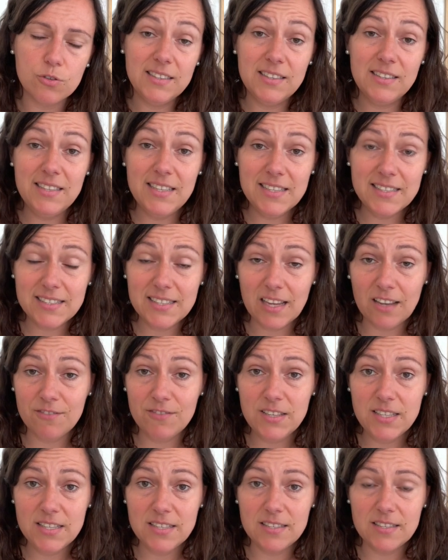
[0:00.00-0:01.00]
des
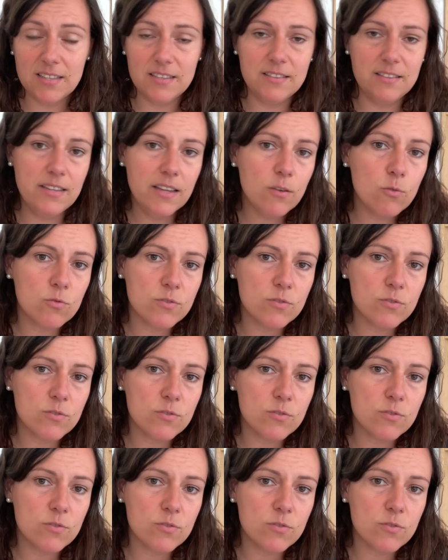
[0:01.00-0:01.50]
services, des